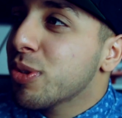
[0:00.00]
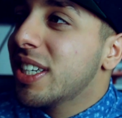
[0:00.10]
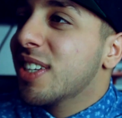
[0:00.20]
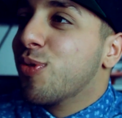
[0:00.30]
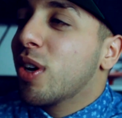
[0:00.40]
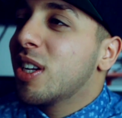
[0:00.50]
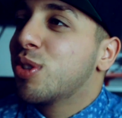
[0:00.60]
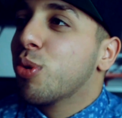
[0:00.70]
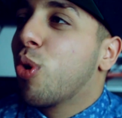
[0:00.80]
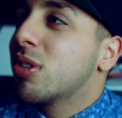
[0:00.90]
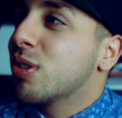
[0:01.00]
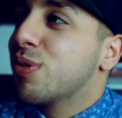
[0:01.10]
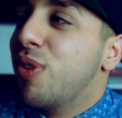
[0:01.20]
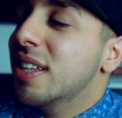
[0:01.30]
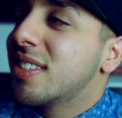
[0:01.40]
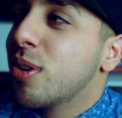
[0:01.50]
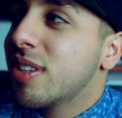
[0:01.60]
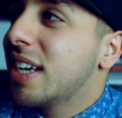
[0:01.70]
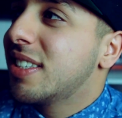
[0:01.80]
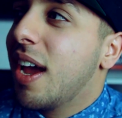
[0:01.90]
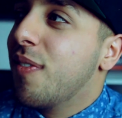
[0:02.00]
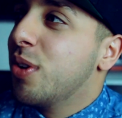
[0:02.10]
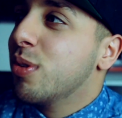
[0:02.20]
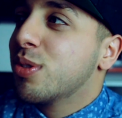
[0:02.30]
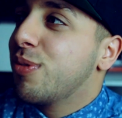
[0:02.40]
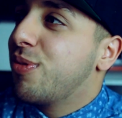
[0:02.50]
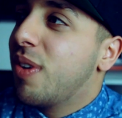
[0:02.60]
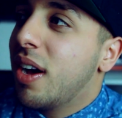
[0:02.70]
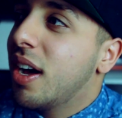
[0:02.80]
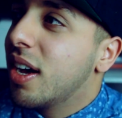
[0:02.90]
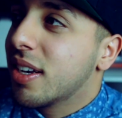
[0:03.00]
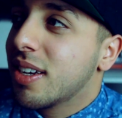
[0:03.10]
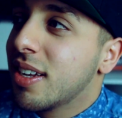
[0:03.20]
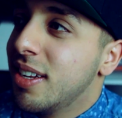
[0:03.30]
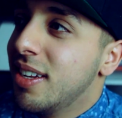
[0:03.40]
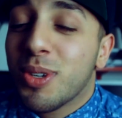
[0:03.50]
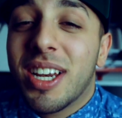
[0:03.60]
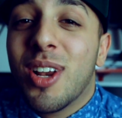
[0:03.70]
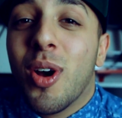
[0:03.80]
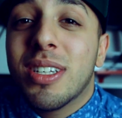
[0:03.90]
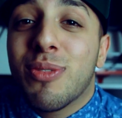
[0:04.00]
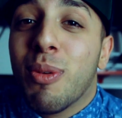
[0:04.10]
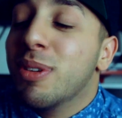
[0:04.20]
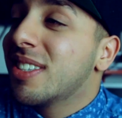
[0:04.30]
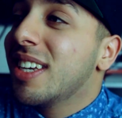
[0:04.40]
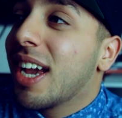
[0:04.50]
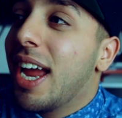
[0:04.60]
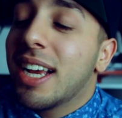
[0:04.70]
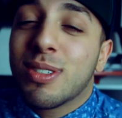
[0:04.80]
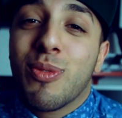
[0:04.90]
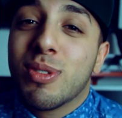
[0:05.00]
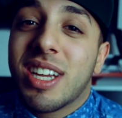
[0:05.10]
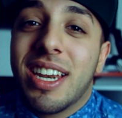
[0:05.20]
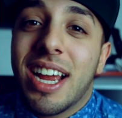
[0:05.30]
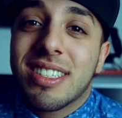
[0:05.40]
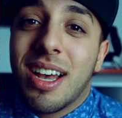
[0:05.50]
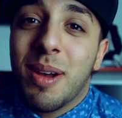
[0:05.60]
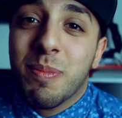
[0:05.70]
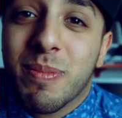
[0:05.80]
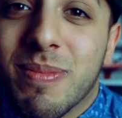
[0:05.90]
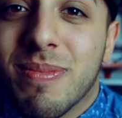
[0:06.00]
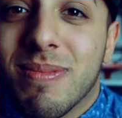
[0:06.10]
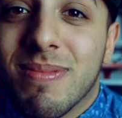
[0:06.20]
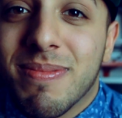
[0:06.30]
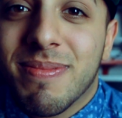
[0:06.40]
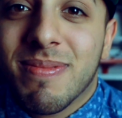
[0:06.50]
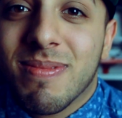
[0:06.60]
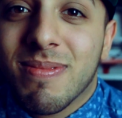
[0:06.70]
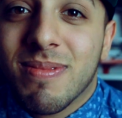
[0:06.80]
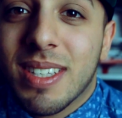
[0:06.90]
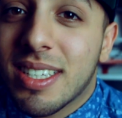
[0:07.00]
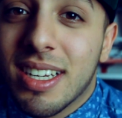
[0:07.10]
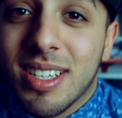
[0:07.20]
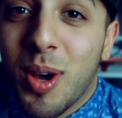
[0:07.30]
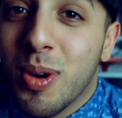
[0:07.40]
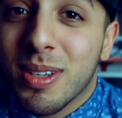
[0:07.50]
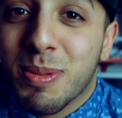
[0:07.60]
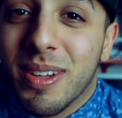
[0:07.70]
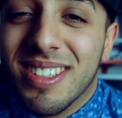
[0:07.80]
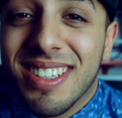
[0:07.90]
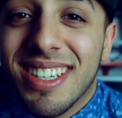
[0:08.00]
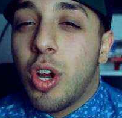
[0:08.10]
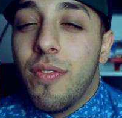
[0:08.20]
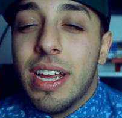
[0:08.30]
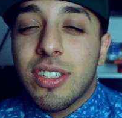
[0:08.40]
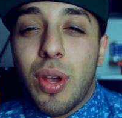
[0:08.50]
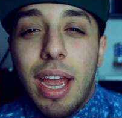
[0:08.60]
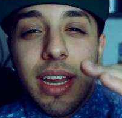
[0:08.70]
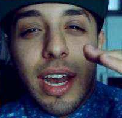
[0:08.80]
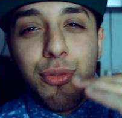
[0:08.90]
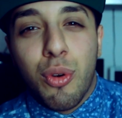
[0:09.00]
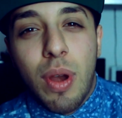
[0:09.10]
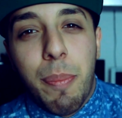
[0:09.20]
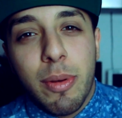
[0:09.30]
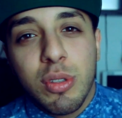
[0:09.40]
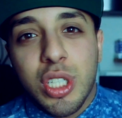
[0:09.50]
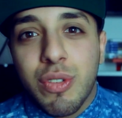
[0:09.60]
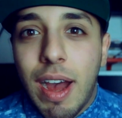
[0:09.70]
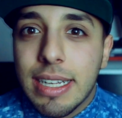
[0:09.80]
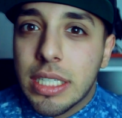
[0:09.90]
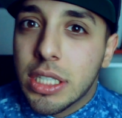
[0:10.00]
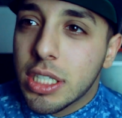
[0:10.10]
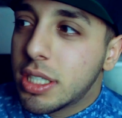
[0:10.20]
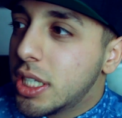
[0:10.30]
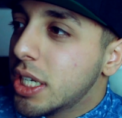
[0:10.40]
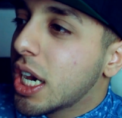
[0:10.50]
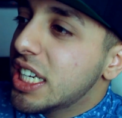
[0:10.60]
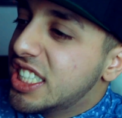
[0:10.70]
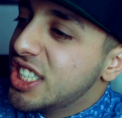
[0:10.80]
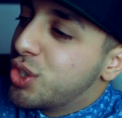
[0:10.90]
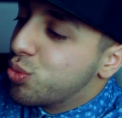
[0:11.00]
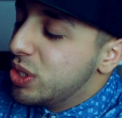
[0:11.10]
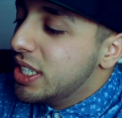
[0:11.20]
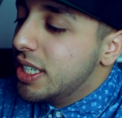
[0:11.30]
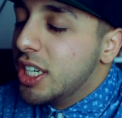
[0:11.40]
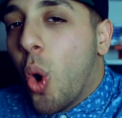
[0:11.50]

Musik ist wirklich so, du guckst aus dem Fenster und denkst dir einfach nur so, fuck. Und sogar die Leute vermissen ihre Ex, obwohl sie keine Ex haben. Das ist echt traurig, Mann. Kommen wir jetzt zu einer Art von Rappern und zwar sind das die richtig realen